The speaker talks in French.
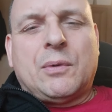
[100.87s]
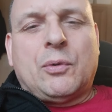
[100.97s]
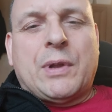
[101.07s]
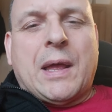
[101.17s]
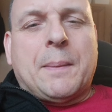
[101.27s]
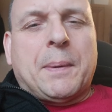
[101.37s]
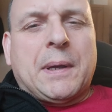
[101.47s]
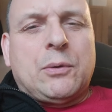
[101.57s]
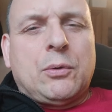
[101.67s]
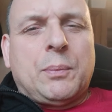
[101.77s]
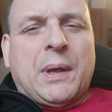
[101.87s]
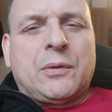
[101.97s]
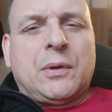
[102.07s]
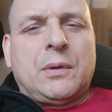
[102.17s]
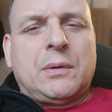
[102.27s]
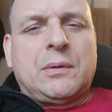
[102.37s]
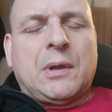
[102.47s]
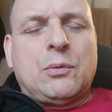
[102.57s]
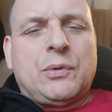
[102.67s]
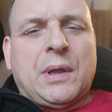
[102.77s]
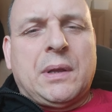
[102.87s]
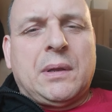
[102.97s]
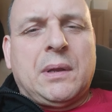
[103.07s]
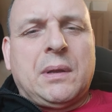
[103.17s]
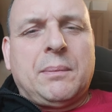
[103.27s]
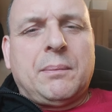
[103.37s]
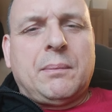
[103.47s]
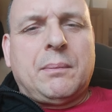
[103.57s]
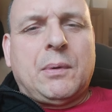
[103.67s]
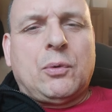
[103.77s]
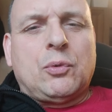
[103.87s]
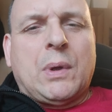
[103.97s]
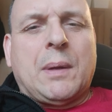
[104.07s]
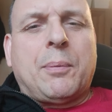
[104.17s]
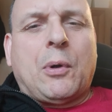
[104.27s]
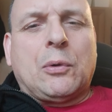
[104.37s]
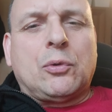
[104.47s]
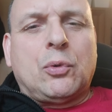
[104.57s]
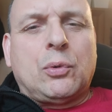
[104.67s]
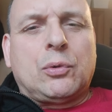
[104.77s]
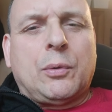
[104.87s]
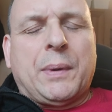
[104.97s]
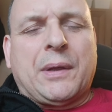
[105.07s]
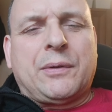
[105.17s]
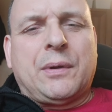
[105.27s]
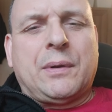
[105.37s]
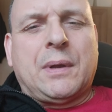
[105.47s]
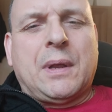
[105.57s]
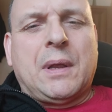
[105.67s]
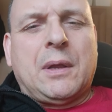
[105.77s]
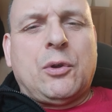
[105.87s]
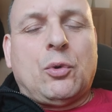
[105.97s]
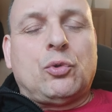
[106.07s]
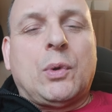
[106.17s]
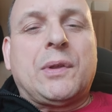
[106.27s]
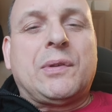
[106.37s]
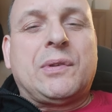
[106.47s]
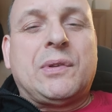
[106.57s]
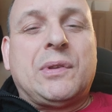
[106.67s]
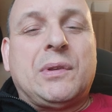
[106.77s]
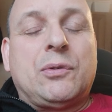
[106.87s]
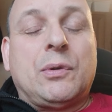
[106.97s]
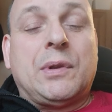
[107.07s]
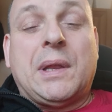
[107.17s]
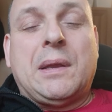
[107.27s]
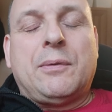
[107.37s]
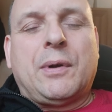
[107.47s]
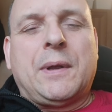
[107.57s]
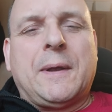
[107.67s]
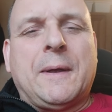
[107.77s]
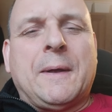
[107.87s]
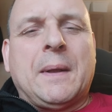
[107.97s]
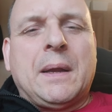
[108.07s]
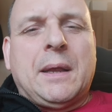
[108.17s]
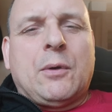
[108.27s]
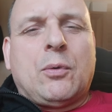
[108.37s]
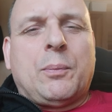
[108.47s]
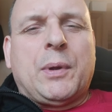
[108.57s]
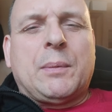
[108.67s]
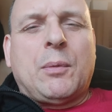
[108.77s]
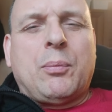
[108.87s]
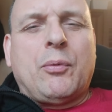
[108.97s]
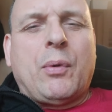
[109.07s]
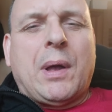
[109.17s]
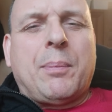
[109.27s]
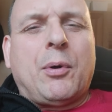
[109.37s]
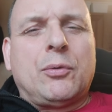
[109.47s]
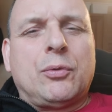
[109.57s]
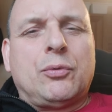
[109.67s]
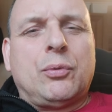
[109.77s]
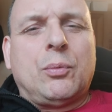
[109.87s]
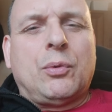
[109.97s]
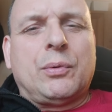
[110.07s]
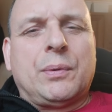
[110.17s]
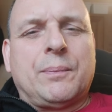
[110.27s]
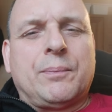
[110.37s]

On a appris d'une personne, ça nous a aidé, mais on doit apprendre d'autres personnes. Et on doit se délivrer et complètement pouvoir apprendre de tout le monde.